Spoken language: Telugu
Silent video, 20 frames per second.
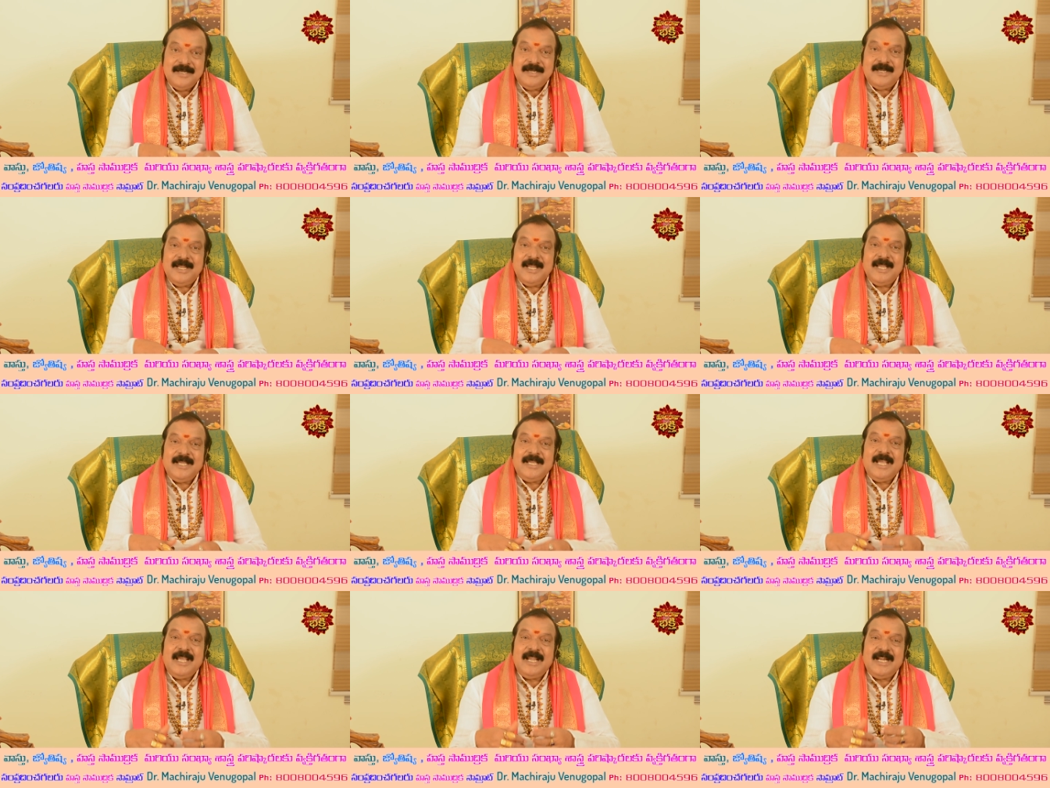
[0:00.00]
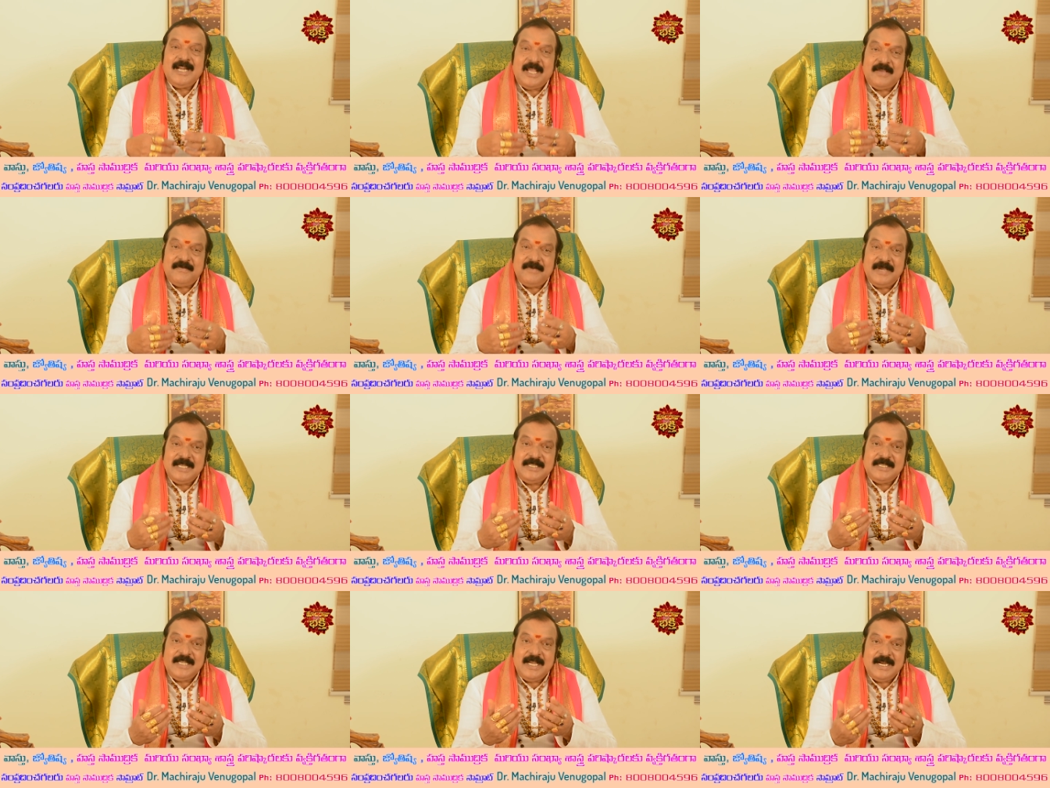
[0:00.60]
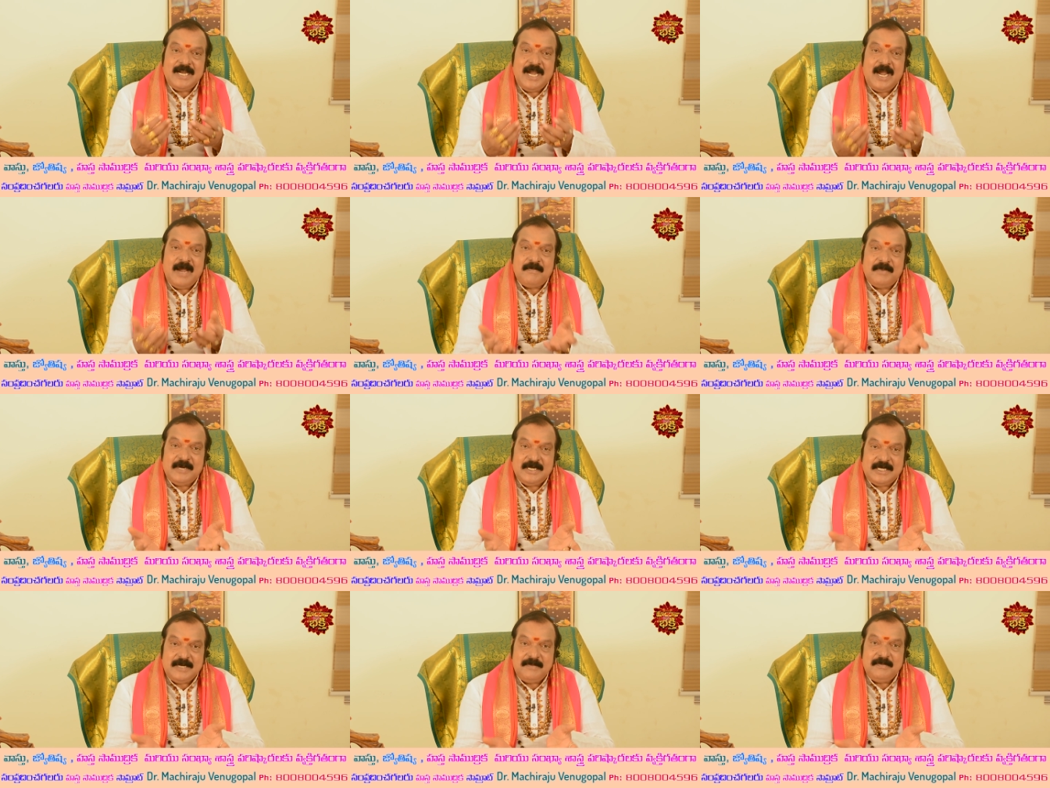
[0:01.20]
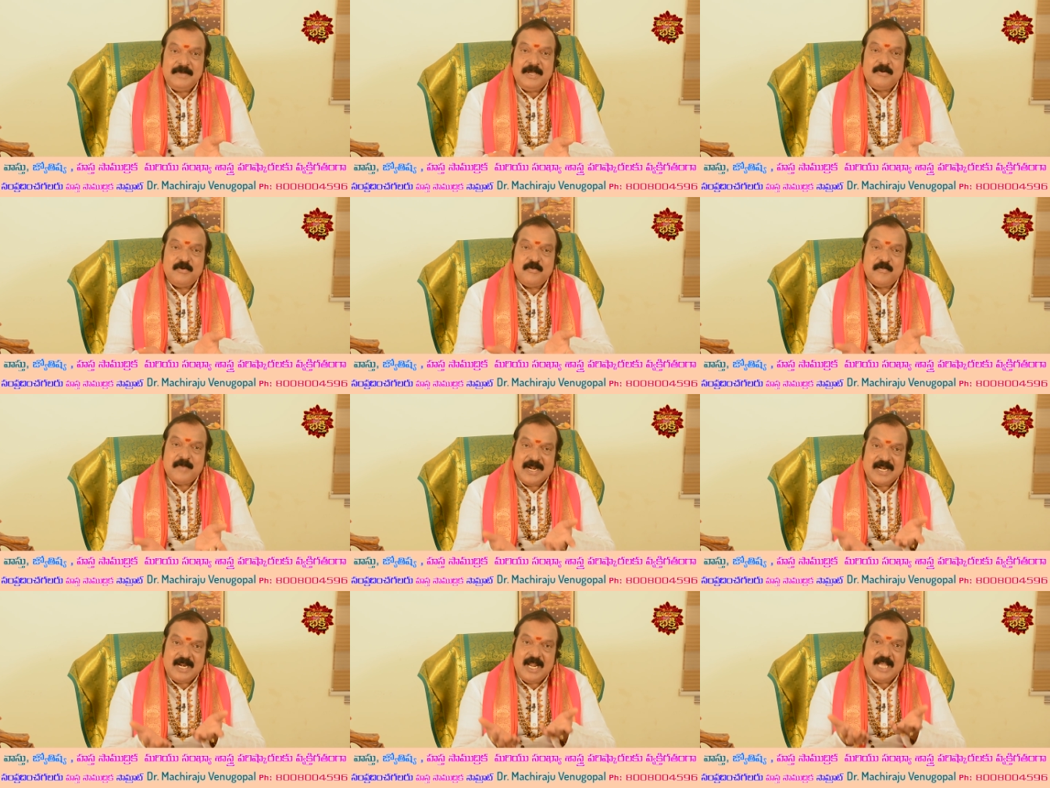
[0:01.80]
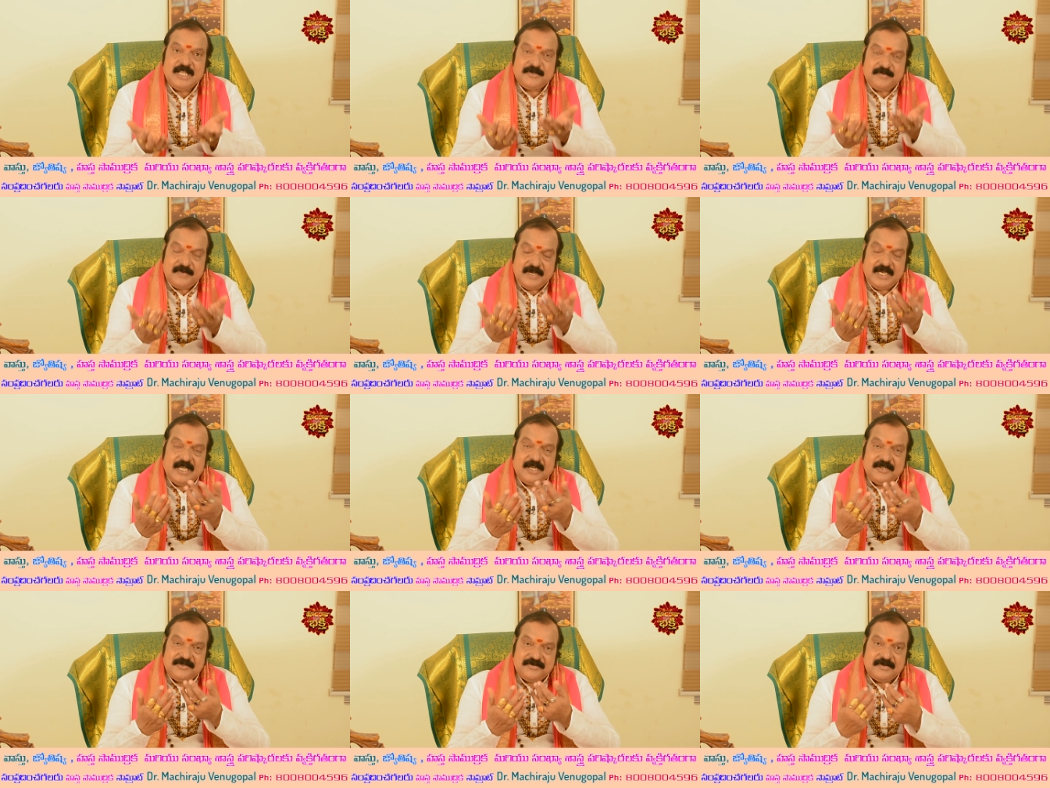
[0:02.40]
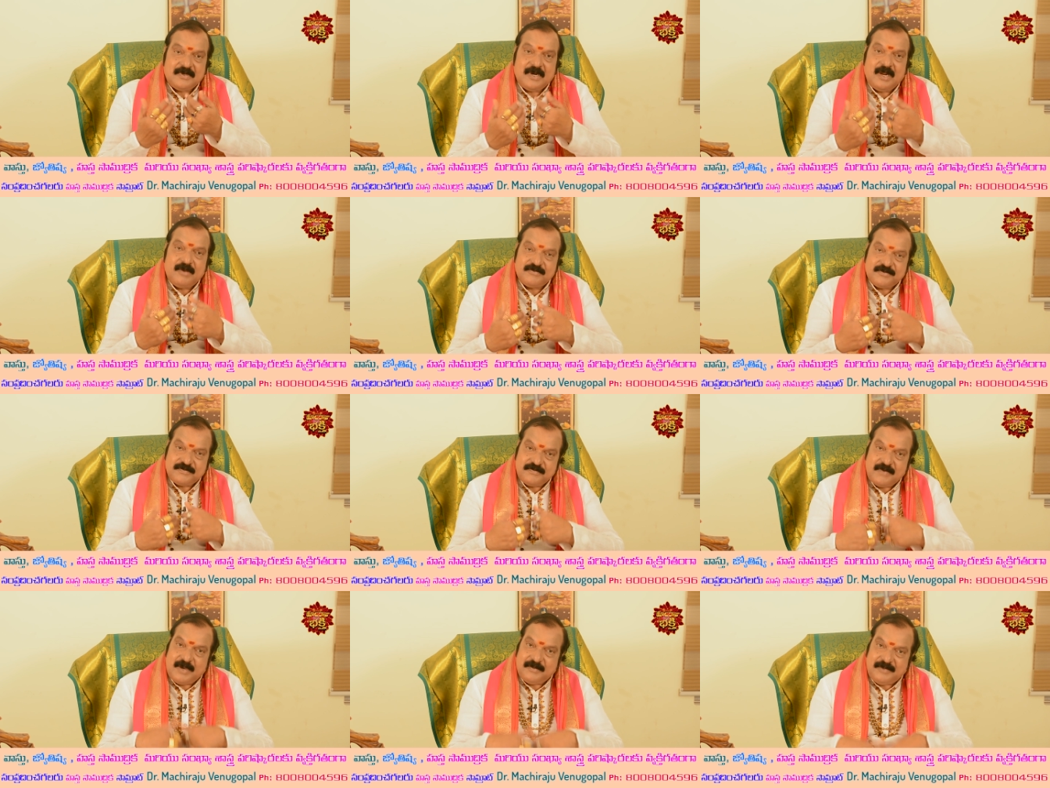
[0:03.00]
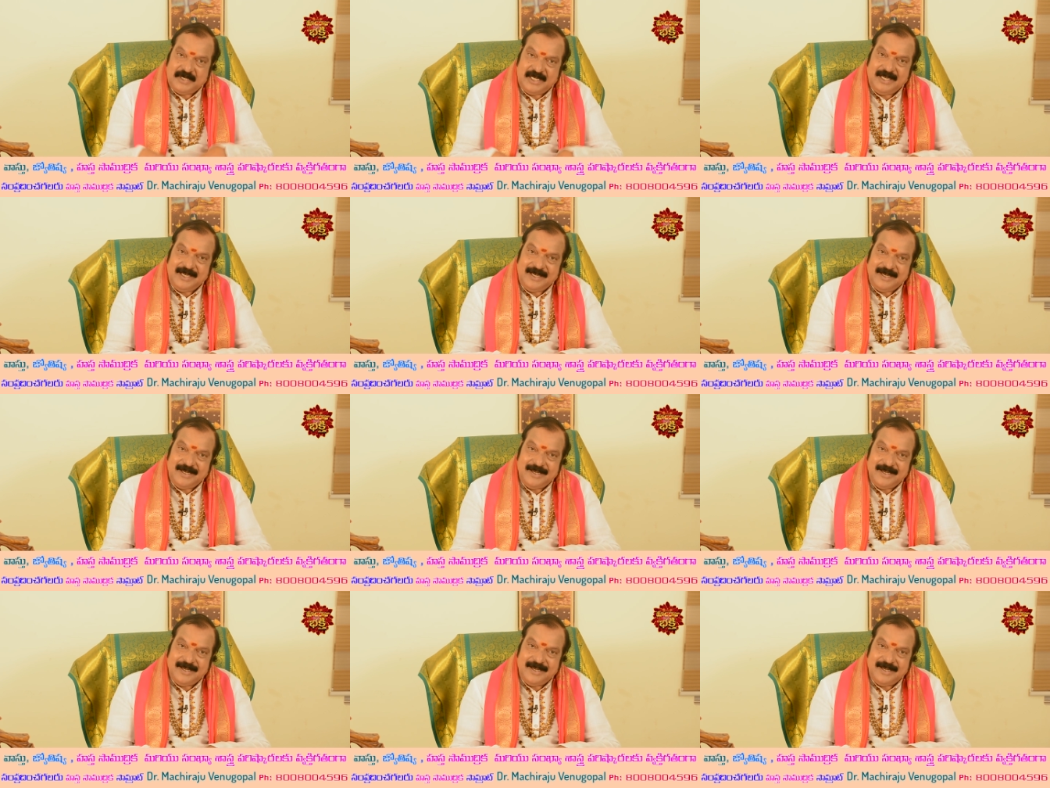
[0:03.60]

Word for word: నీకే నైవేద్యంగా పెట్టి మేము మరలా స్వీకరిస్తున్నాం స్వామి